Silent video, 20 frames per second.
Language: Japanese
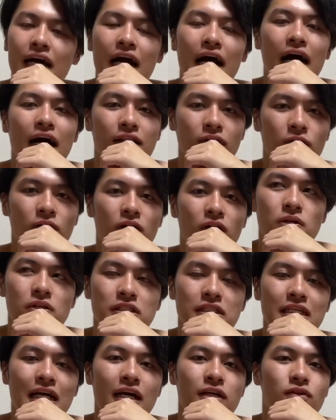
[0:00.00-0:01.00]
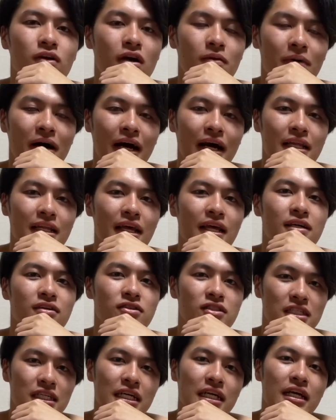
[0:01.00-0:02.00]
カーの試合とかも上げていく
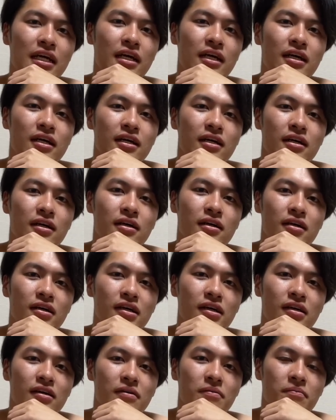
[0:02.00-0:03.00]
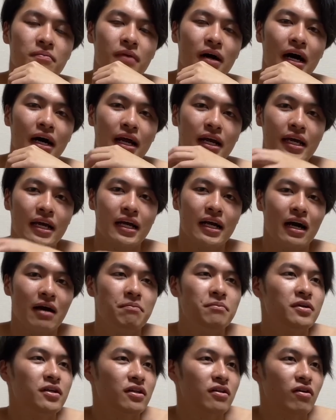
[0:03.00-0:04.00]
し、うんまあ、花金
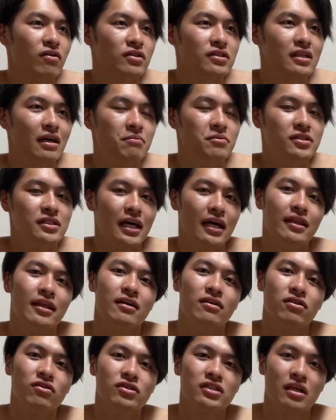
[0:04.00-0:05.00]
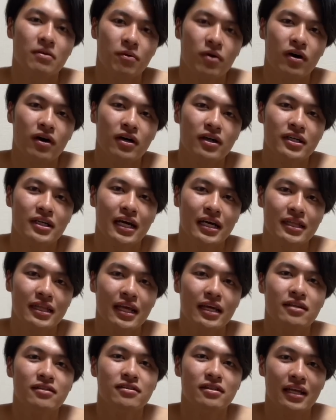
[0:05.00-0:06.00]
カップルのサブチャンネルとしてもやって
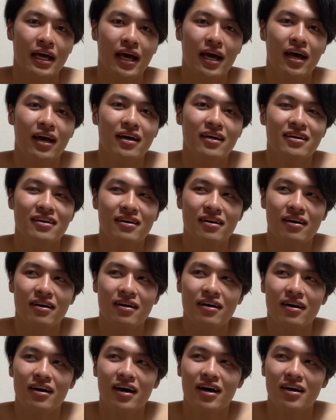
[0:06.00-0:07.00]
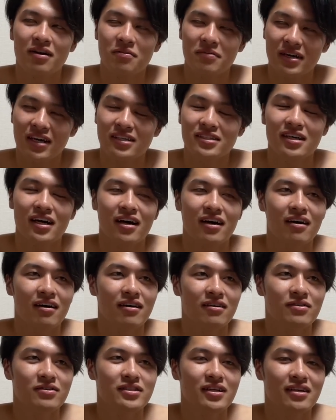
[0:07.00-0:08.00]
いくんであの皆さんあ
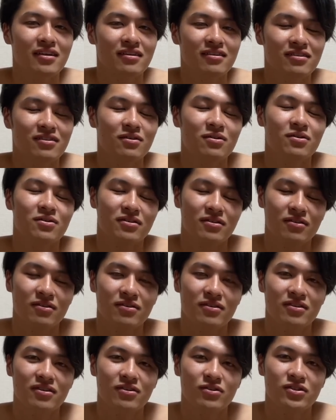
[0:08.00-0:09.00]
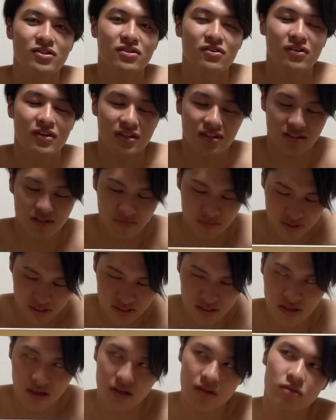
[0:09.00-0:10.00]
のチャンネル登録よろしくお願いいたしま
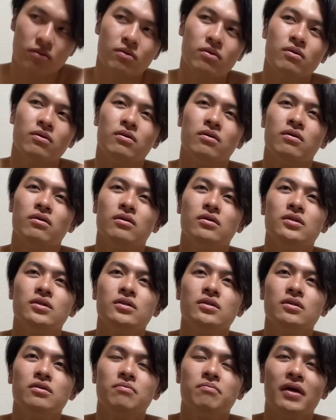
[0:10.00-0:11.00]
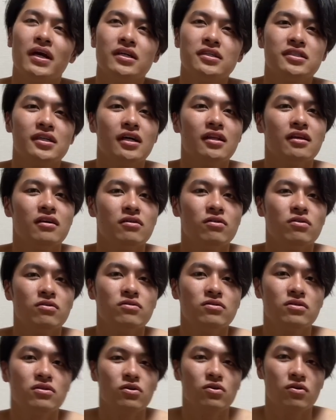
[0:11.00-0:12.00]
すあのーメインチャンネルを
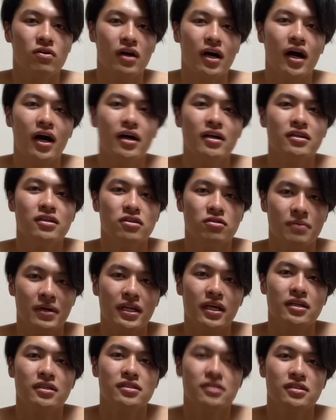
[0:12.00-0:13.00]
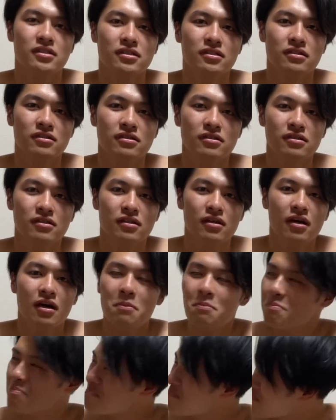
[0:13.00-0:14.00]
抜とが夢です。あ聞いたけ
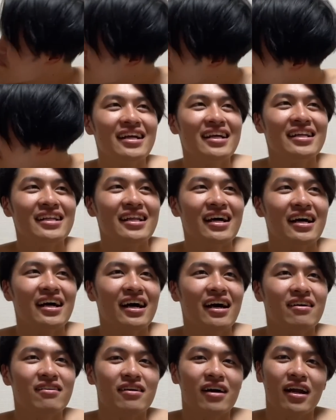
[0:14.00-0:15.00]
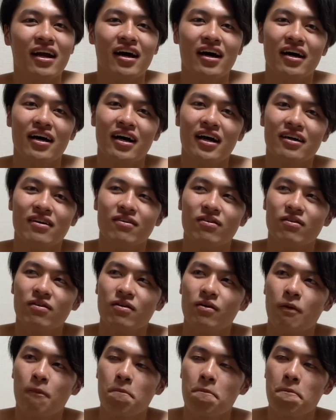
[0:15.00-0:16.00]
ど。なんかあるかなあ
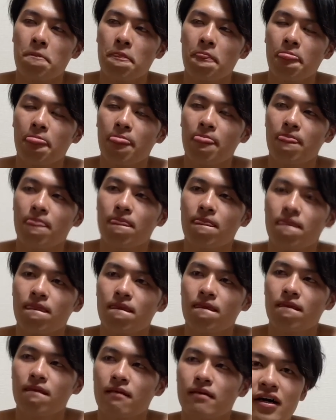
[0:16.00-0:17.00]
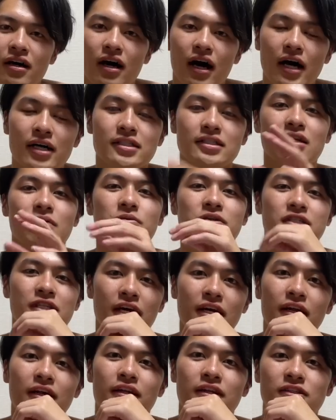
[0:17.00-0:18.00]
の明日も試
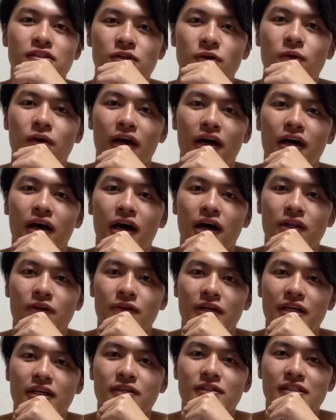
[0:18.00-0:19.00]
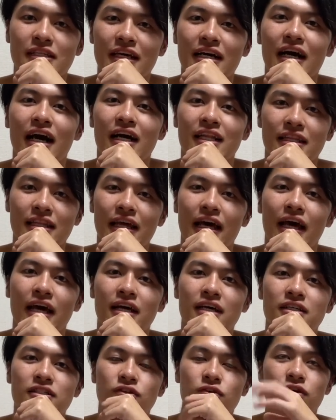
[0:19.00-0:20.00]
合なんですよ、俺。あの、リーグ戦があって、
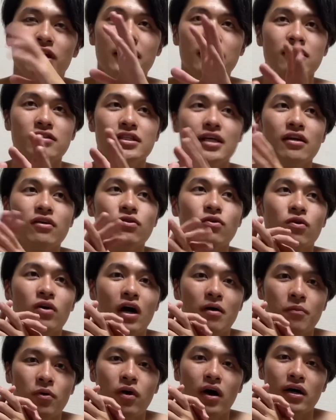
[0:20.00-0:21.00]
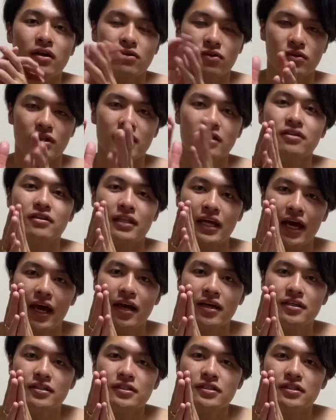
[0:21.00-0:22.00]
そのリーグ戦の動画もあの撮ってるん
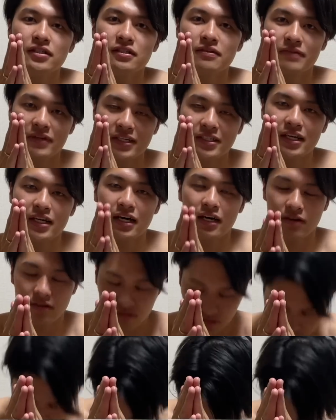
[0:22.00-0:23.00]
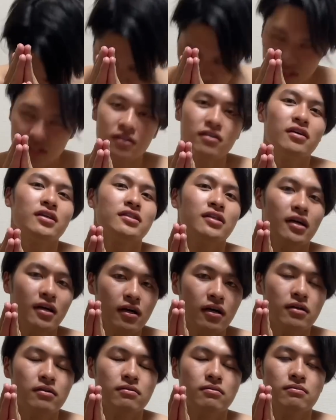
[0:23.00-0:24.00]
で、うん、皆さん、あの、楽しみにしてくださ
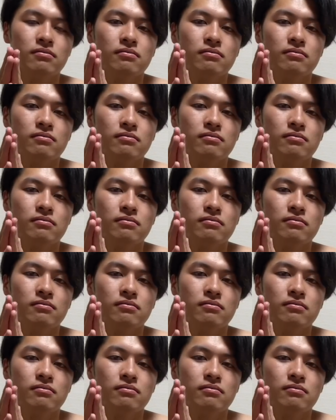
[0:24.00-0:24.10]
い。はい。